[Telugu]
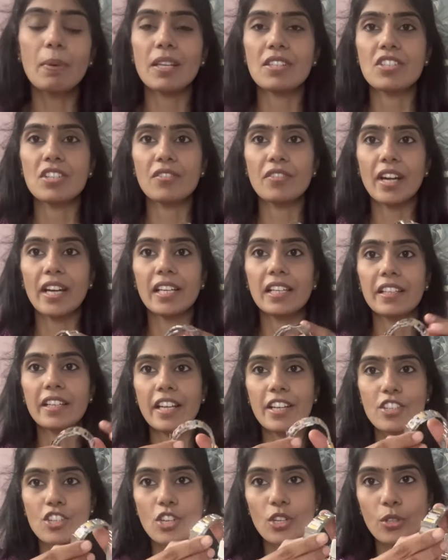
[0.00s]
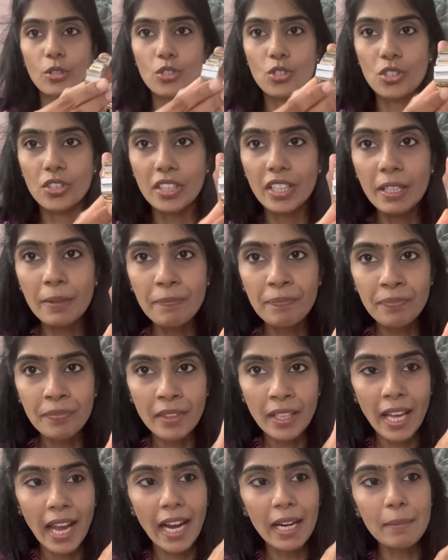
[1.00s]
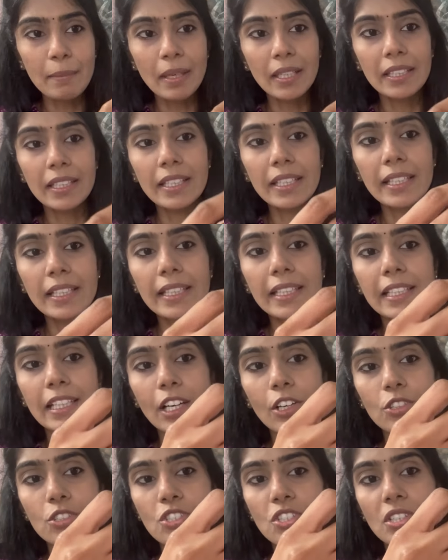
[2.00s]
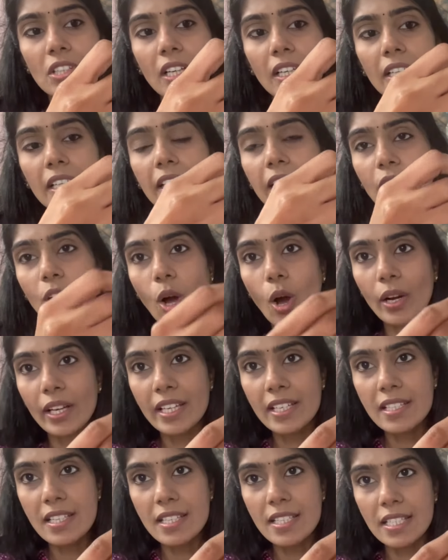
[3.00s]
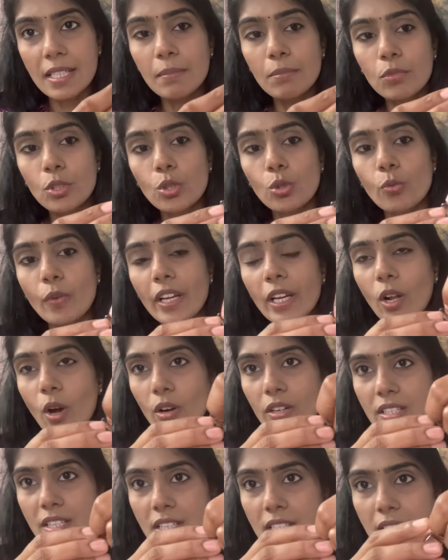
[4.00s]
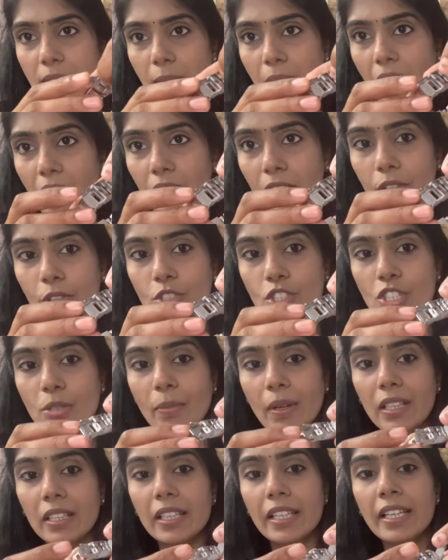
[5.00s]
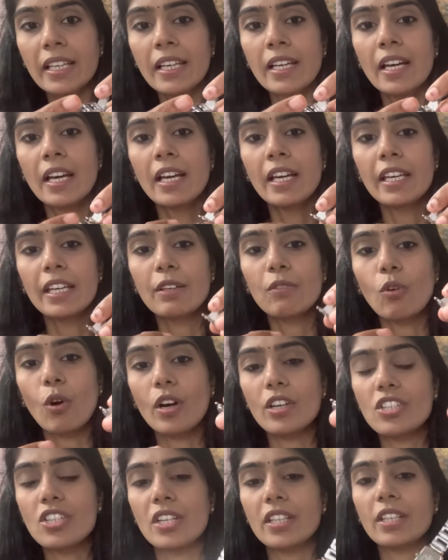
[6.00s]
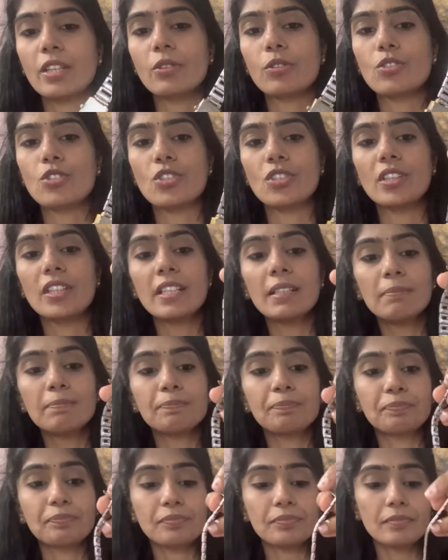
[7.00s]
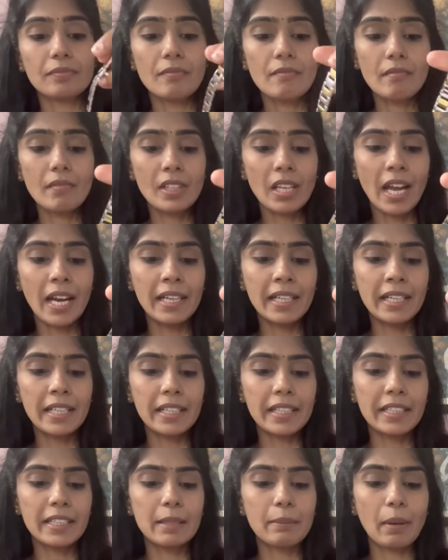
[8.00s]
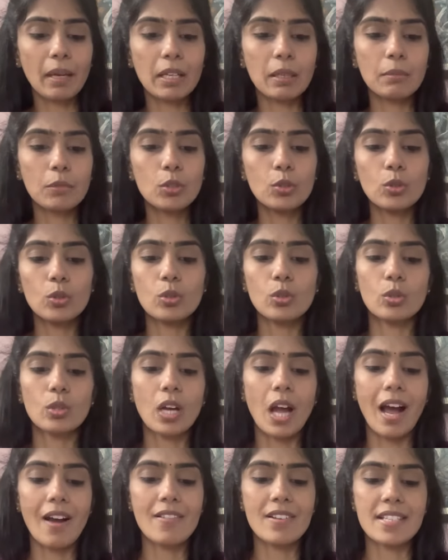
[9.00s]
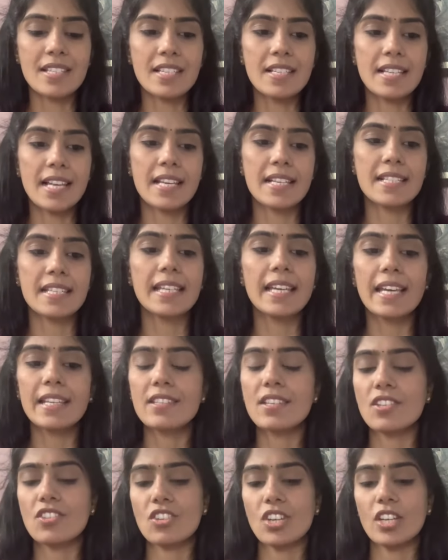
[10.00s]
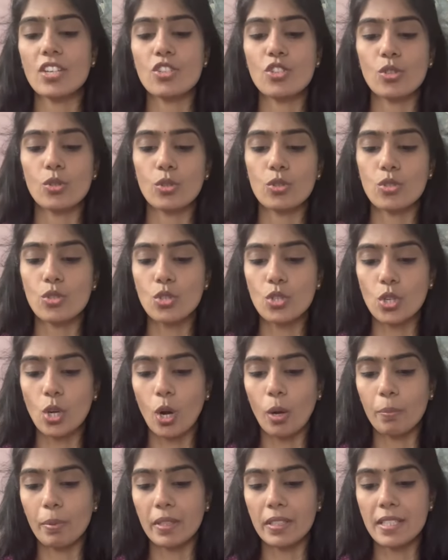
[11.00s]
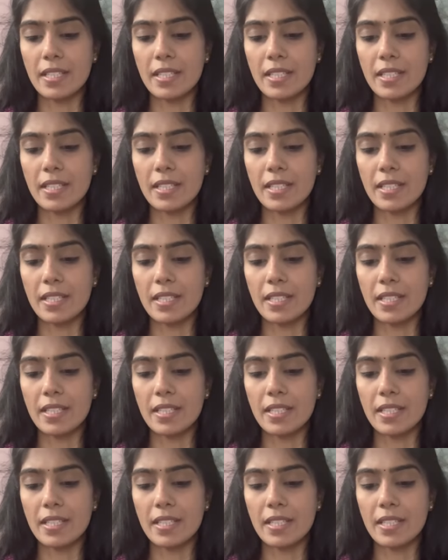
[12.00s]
బడ్జెట్ ఫ్రెండ్లీ రేంజ్లో వచ్చింది అండ్ మనకి ఇట్లా వచ్చిందండి లాకింగ్ సిస్టమ్ టూ వే లాక్ సిస్టమ్ లాగా వచ్చి మనకి ఈ వాచ్ అయితే వచ్చింది అండ్ ఇది మనము కావాల్సిన సైజ్కి అడ్జస్ట్ చేయించుకోవచ్చు షాప్కి